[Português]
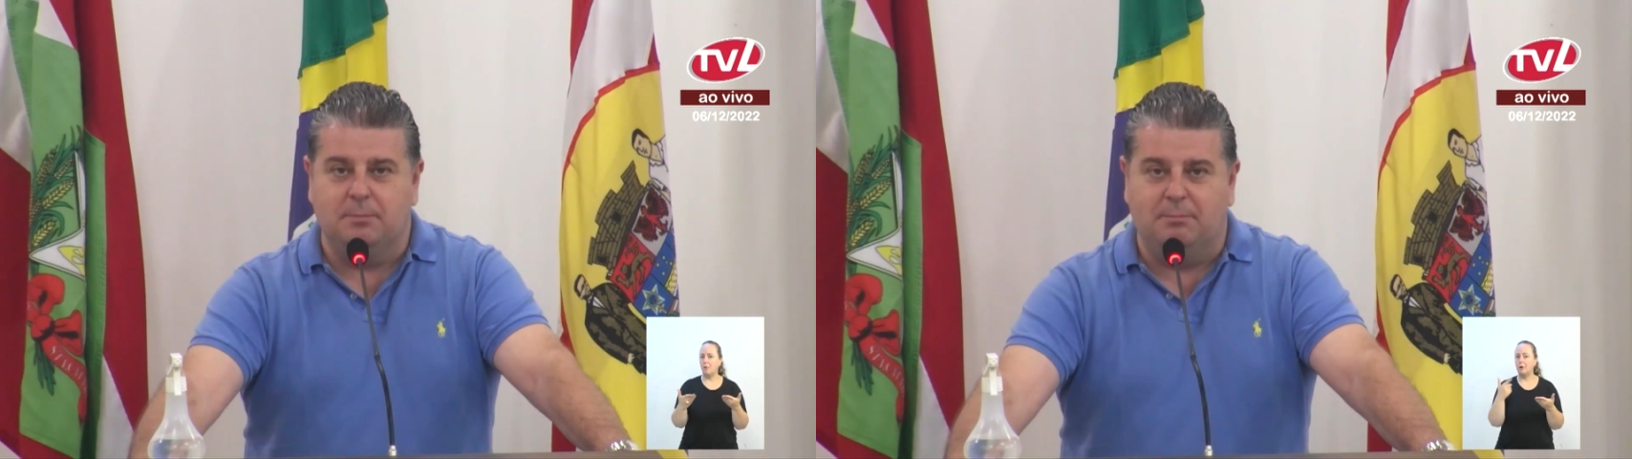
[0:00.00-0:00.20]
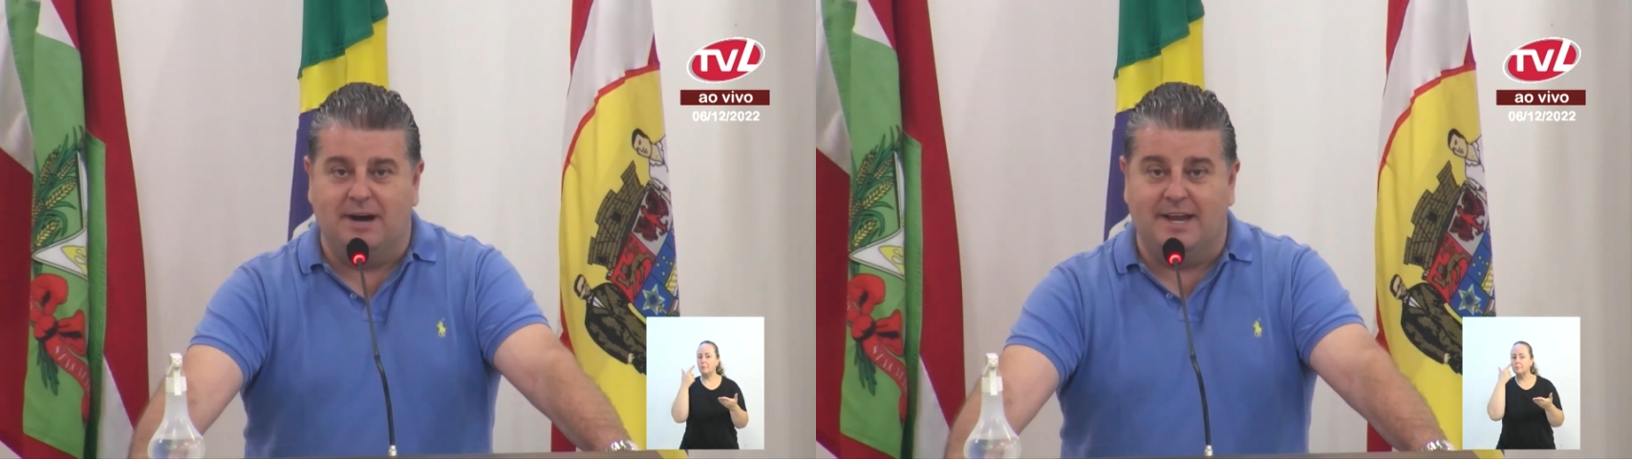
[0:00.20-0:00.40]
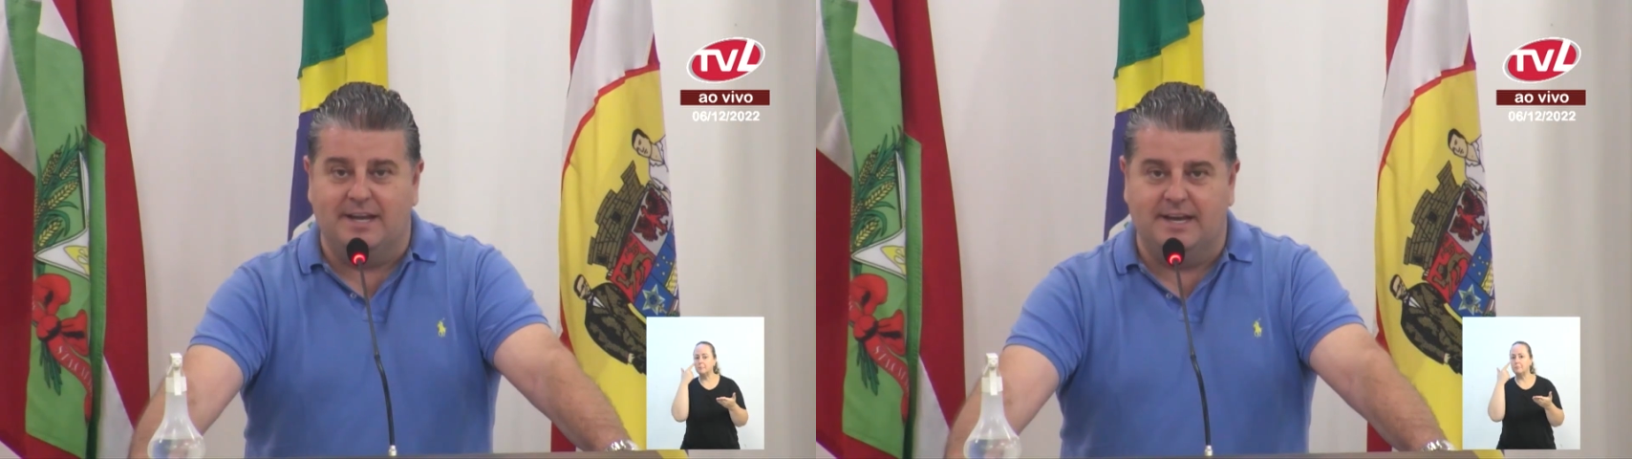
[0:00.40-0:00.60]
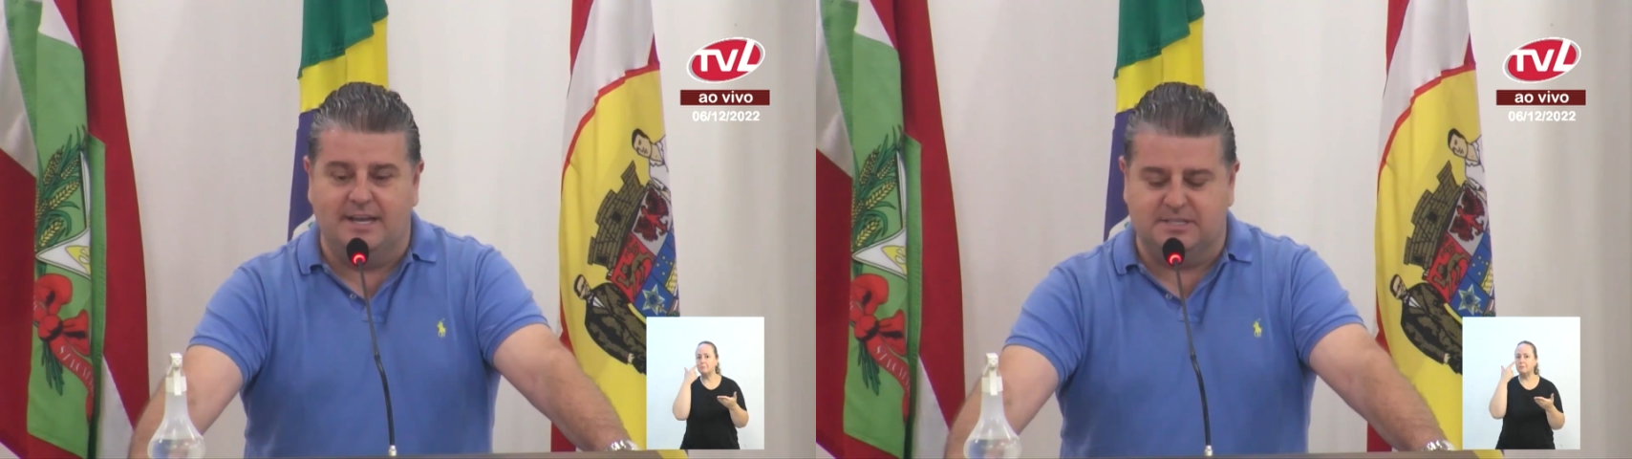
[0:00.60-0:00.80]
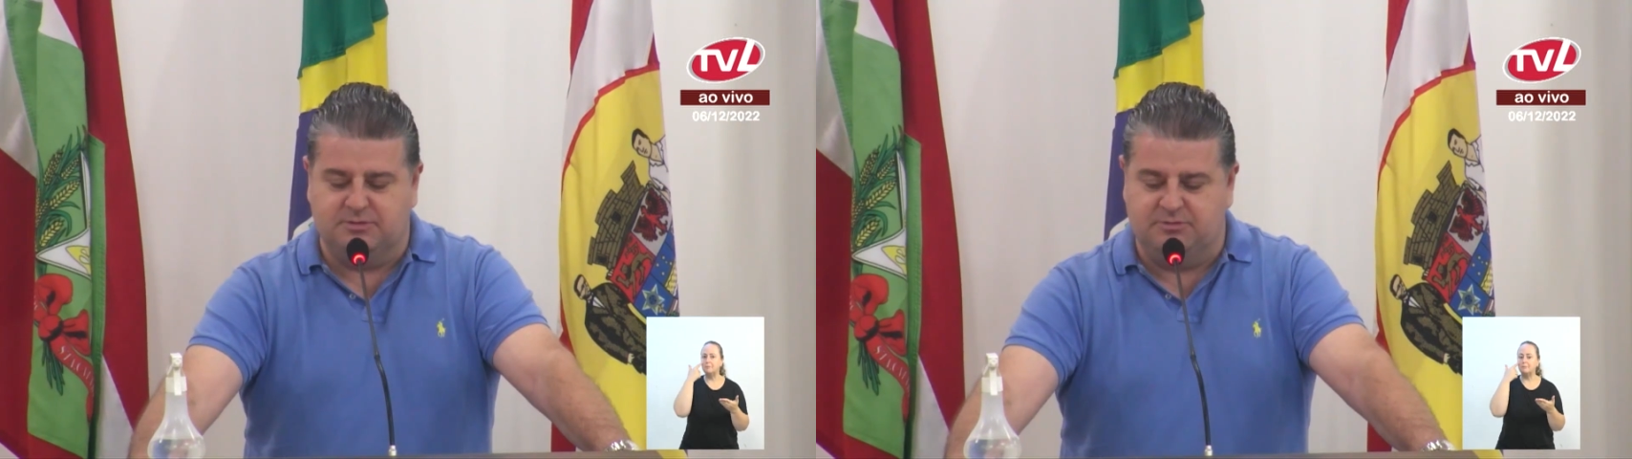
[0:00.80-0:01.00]
para a
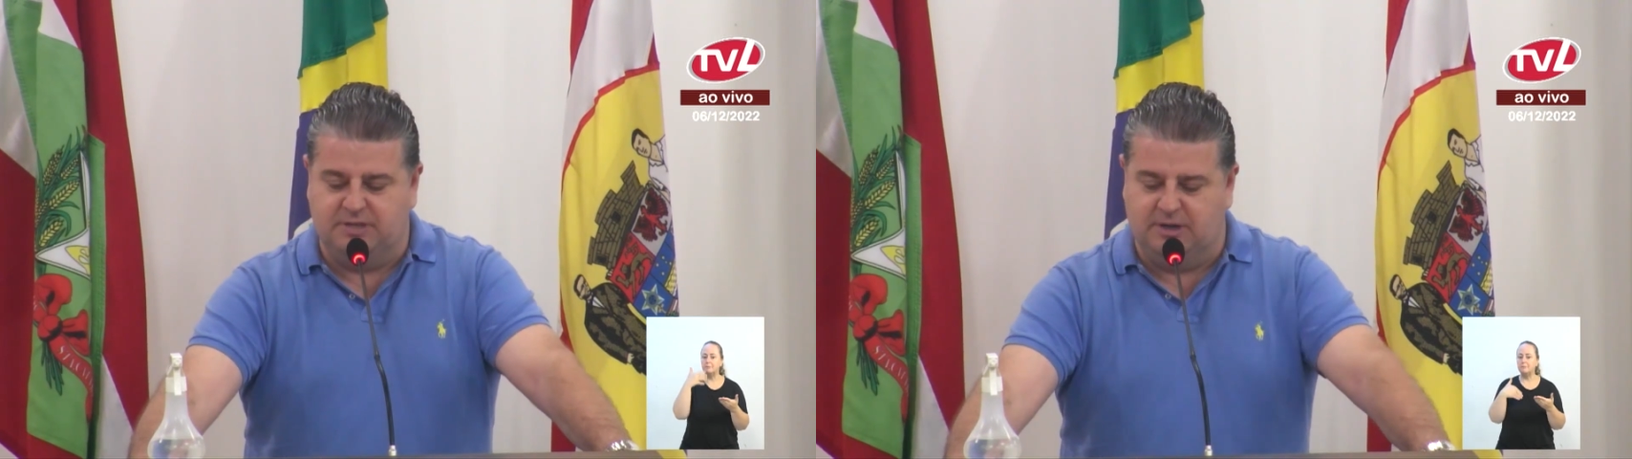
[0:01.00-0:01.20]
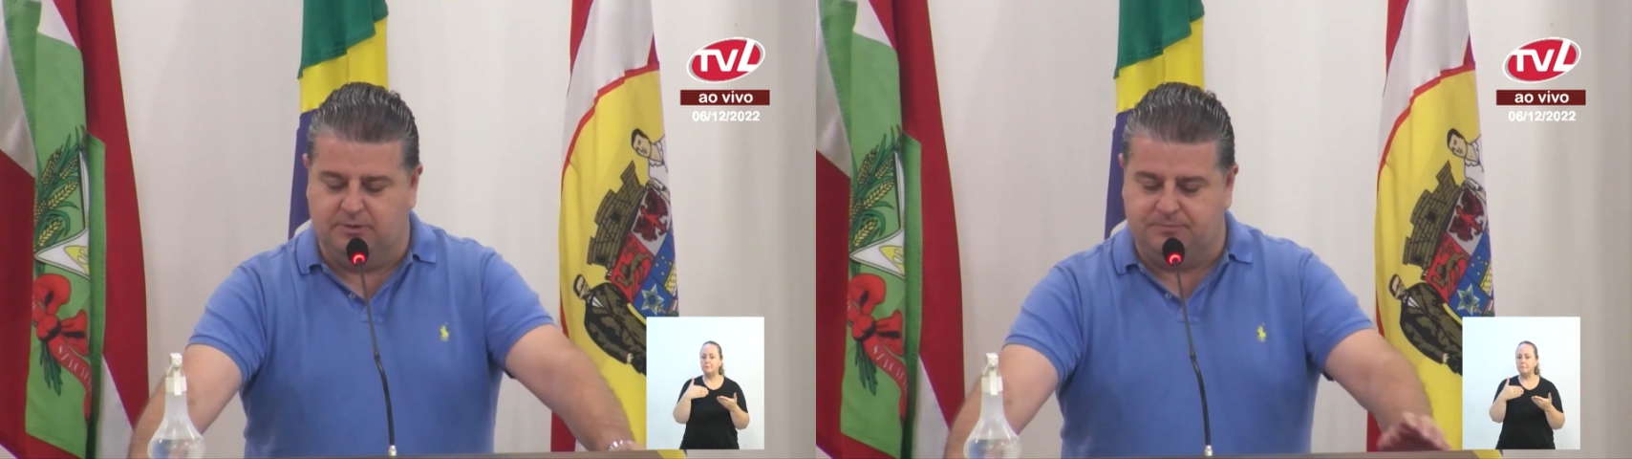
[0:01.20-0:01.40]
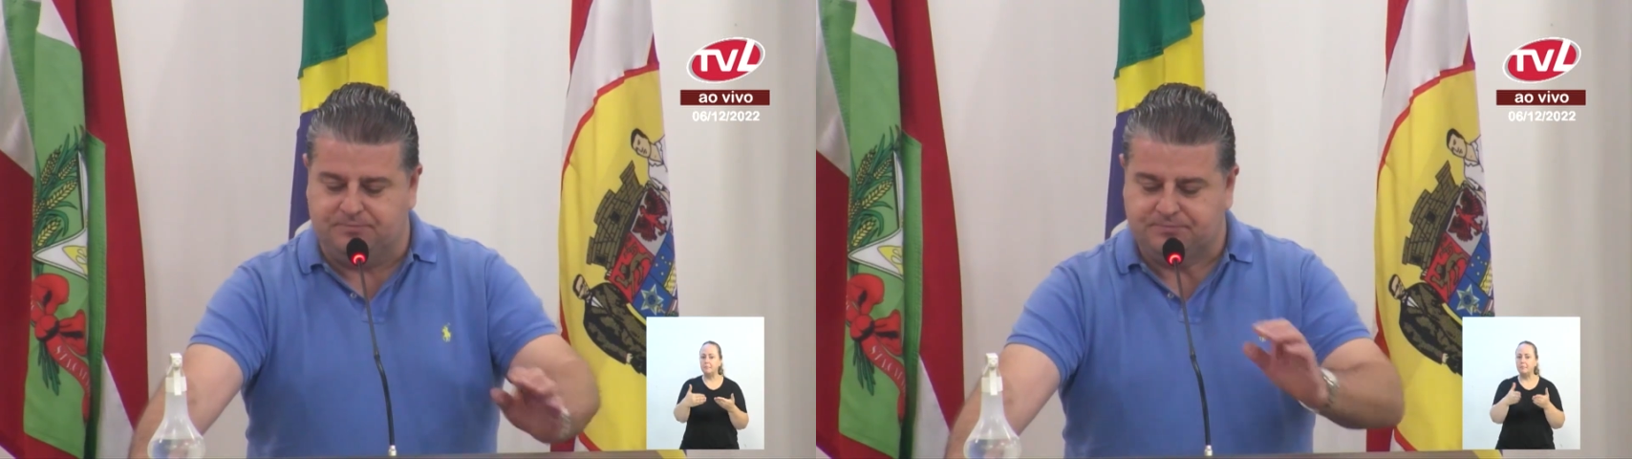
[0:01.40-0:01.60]
reta final.